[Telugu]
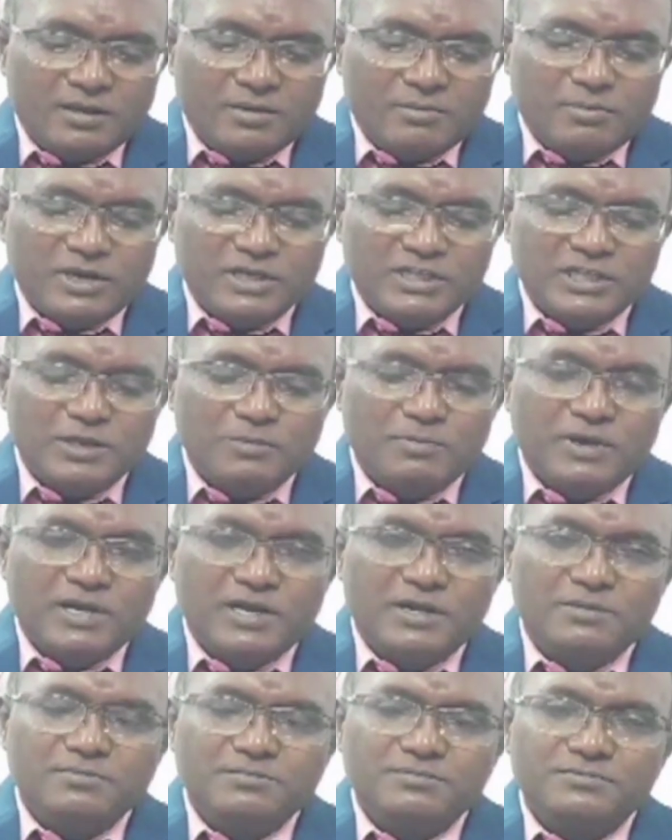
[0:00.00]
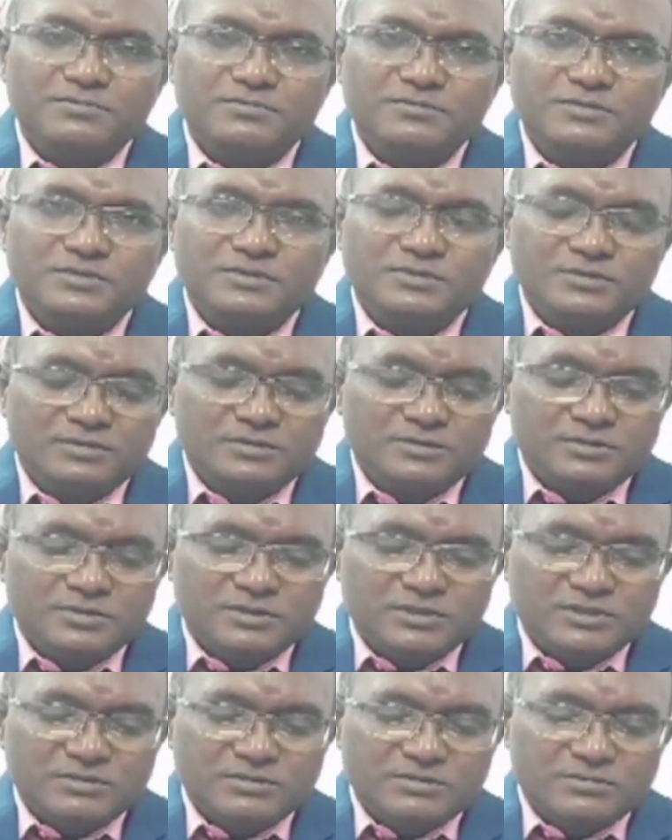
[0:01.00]
మచిలీపట్నం
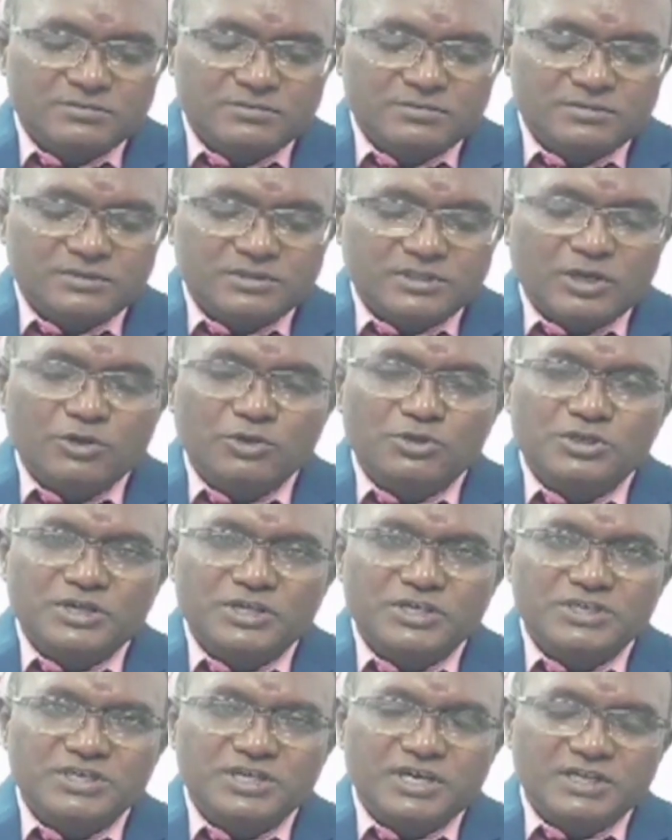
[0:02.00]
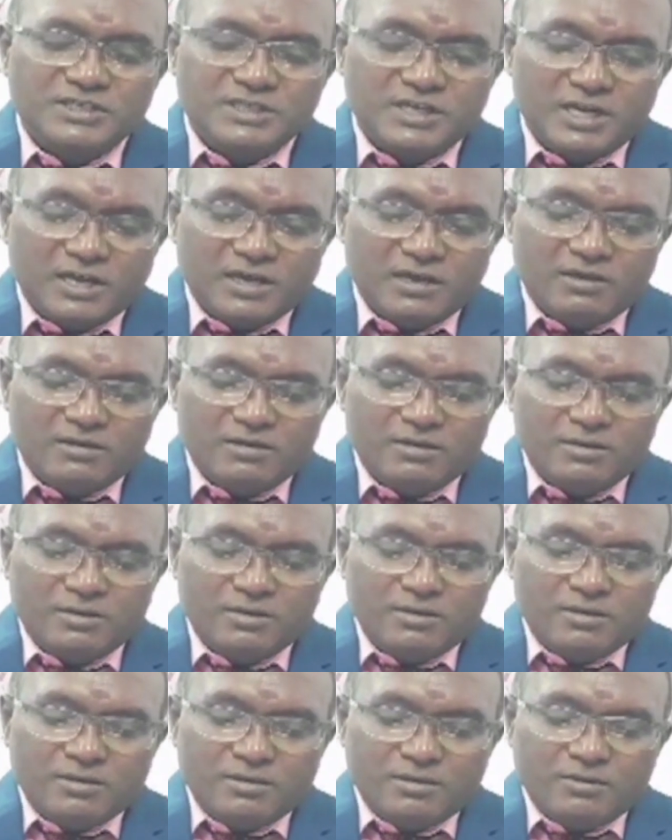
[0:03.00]
సంయుక్త కృష్ణా జిల్లా
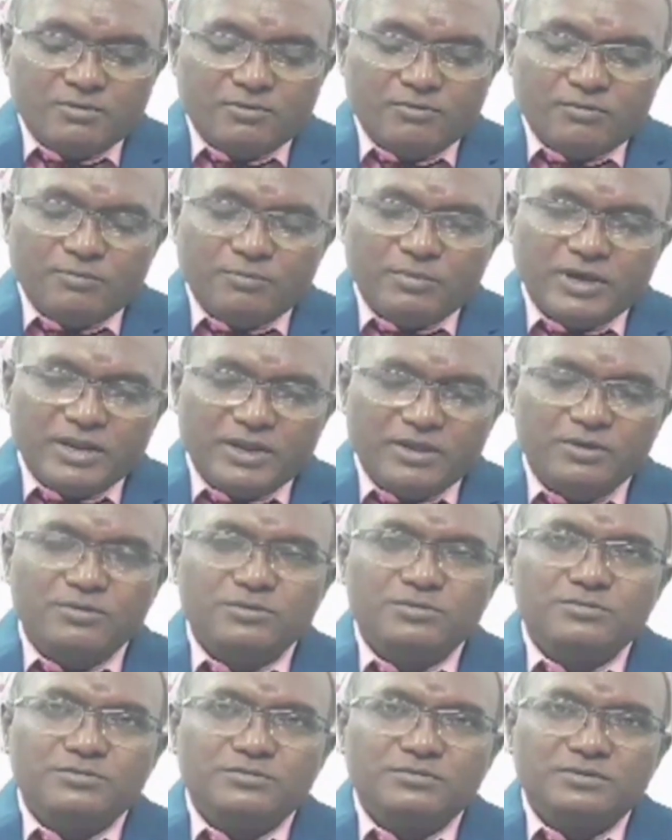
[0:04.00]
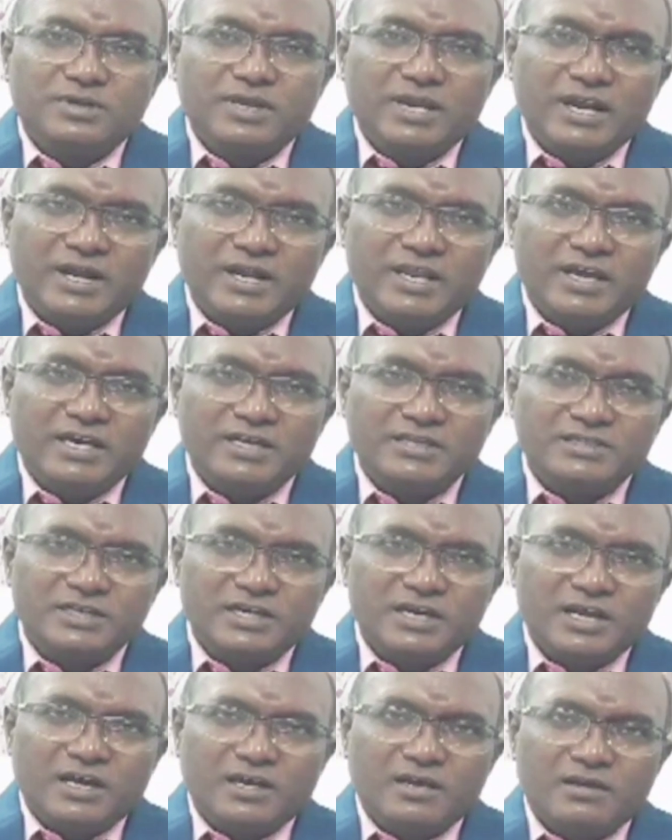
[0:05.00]
మరియు ఎన్టీఆర్
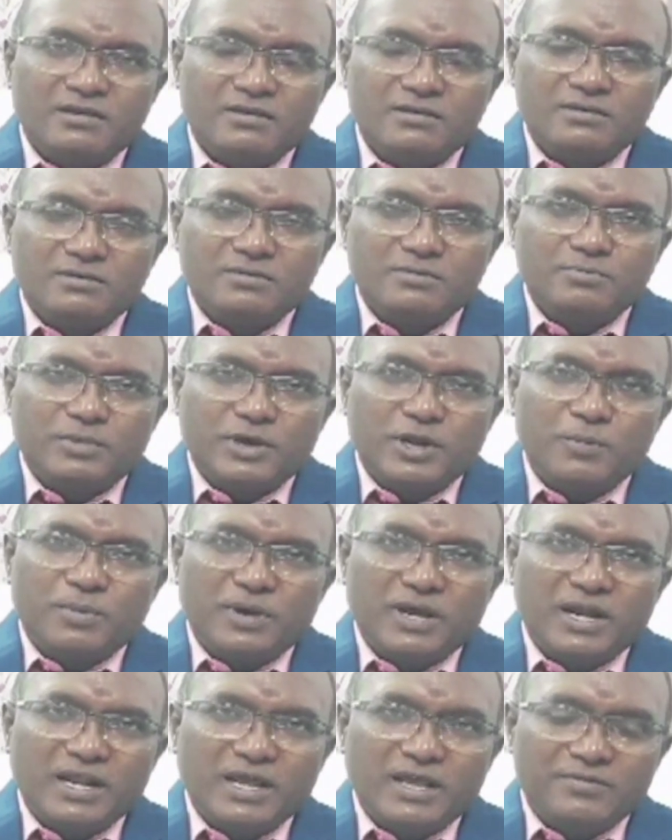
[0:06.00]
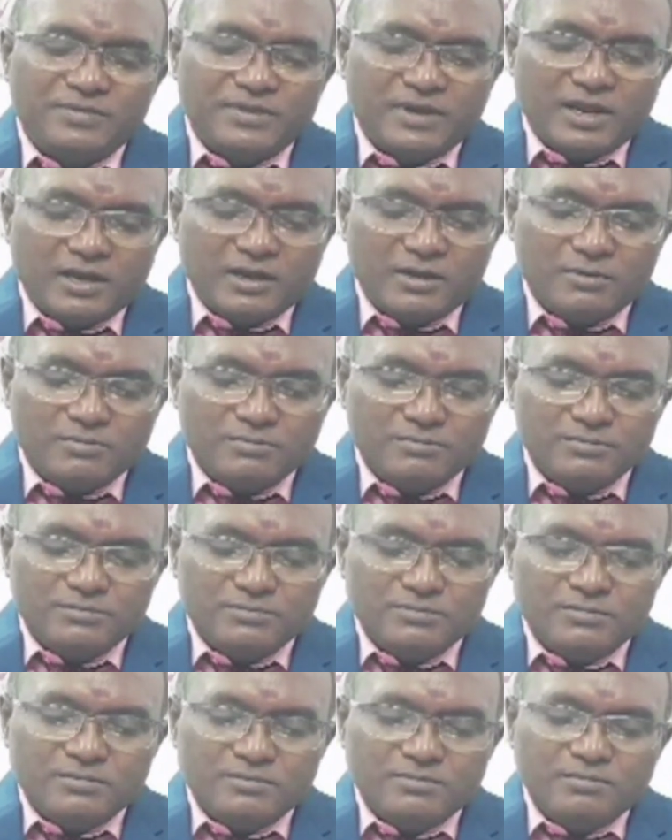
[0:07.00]
జిల్లా పరిపాలన యంత్రాంగం
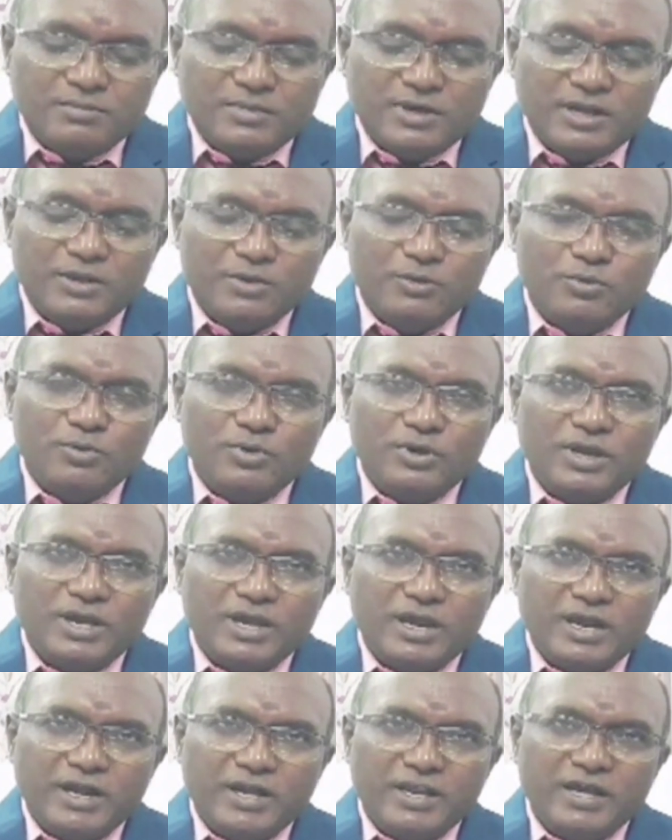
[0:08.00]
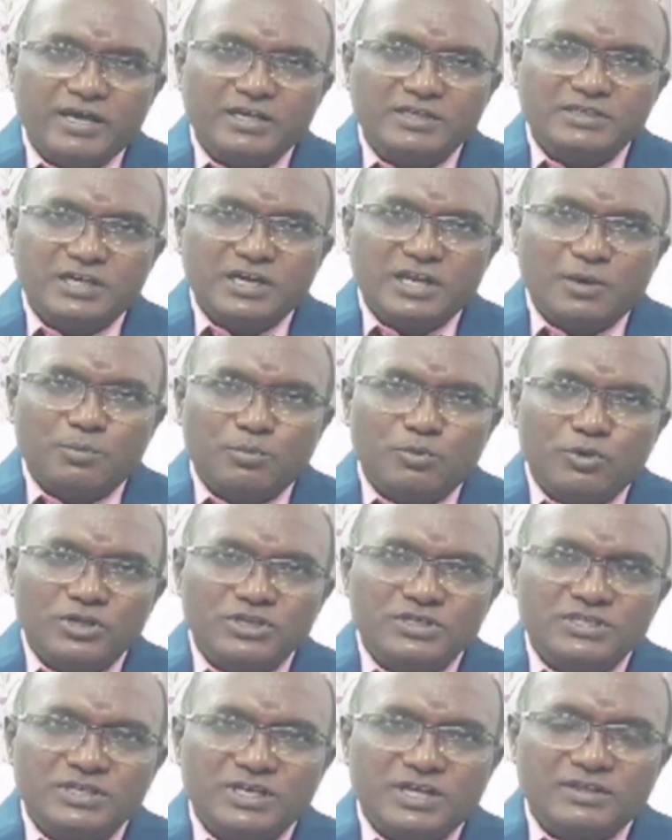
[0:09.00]
మరియు ఎన్టీఆర్ జిల్లా
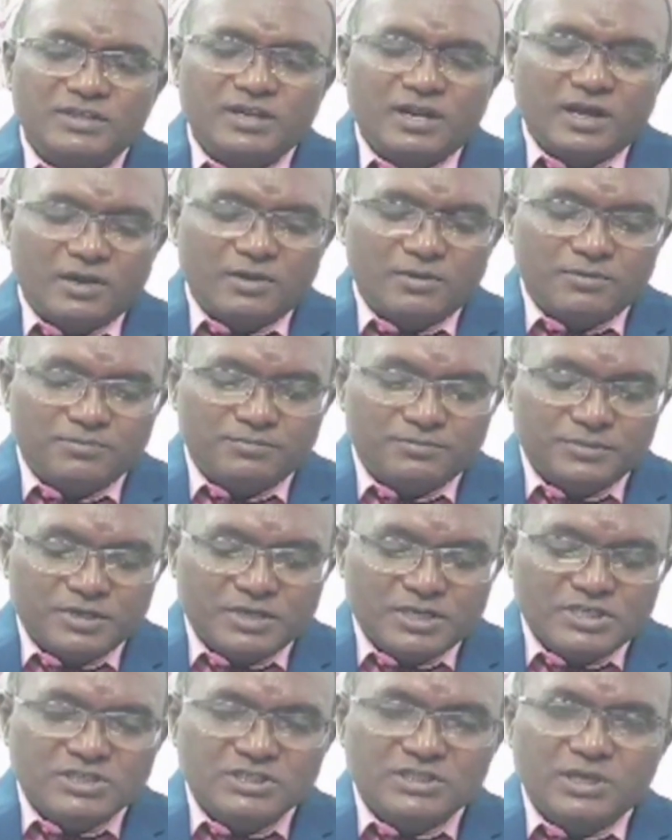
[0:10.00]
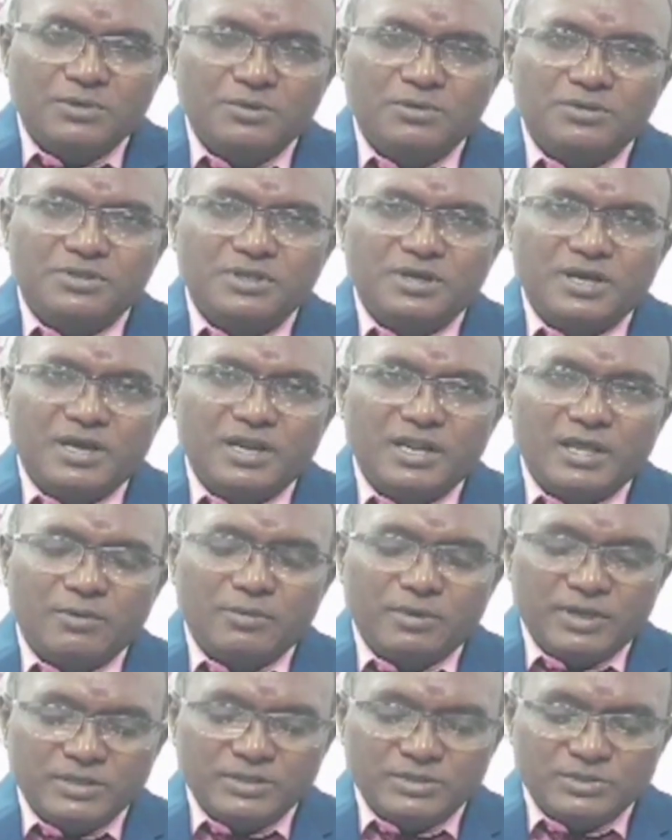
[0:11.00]
పోలీస్ యంత్రాంగం సంయుక్తంగా
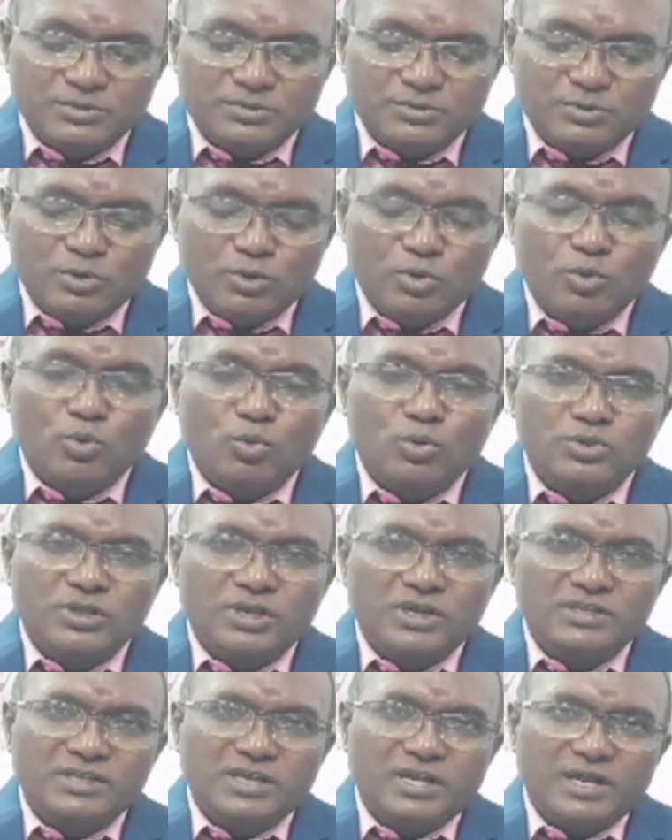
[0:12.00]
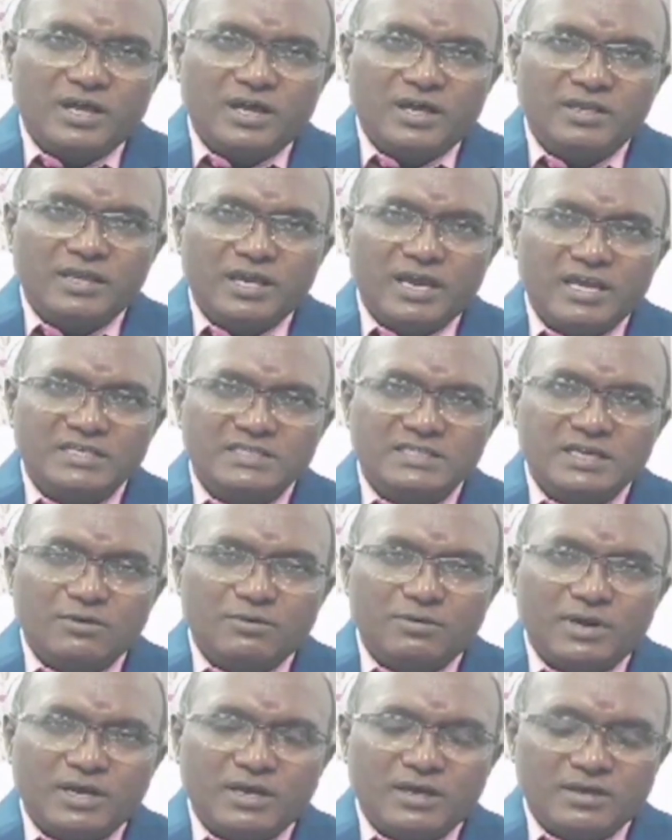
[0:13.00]
నిర్వహించు నూతన తరహా న్యాయ
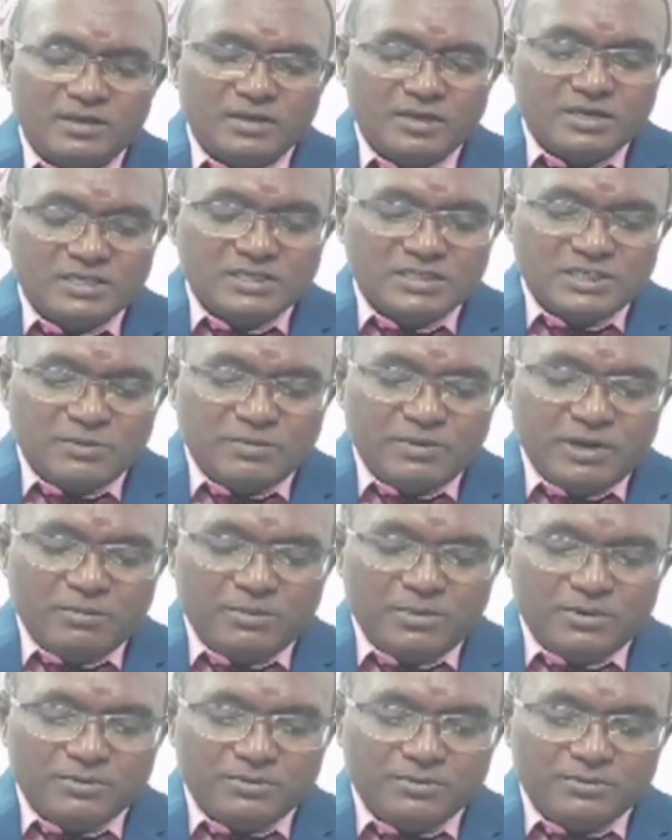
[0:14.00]
సేవల శిబిరంను